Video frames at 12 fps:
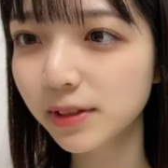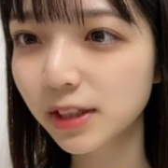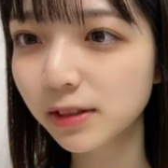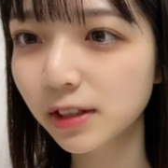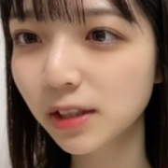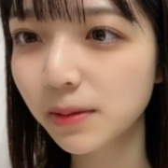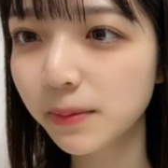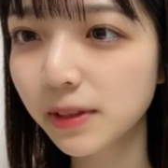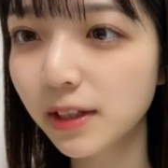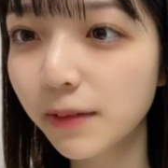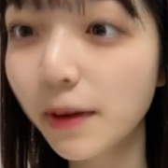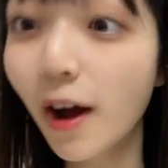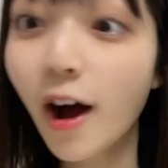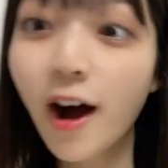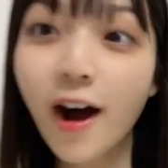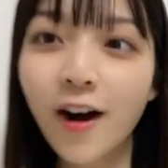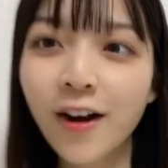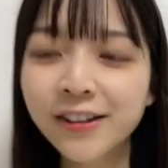テレビテレビ見てた
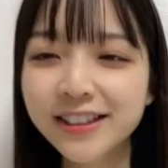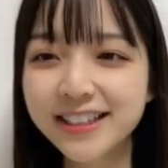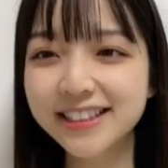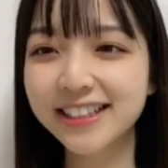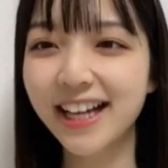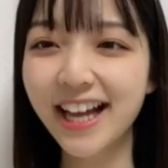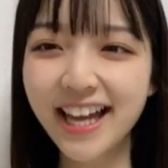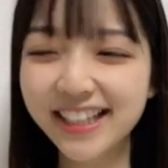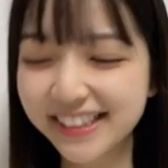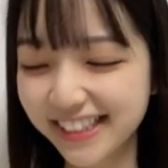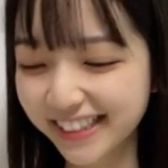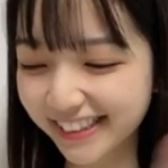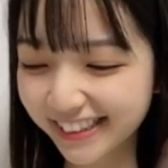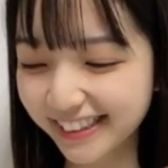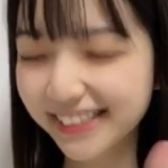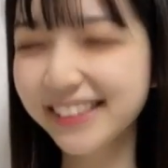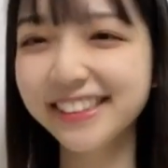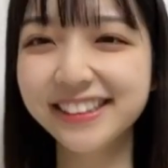本当ですか
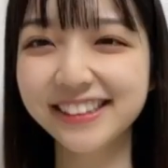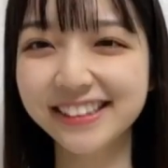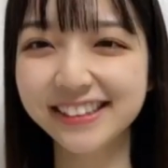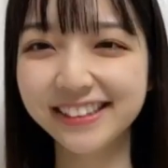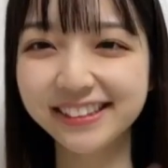え、嬉しい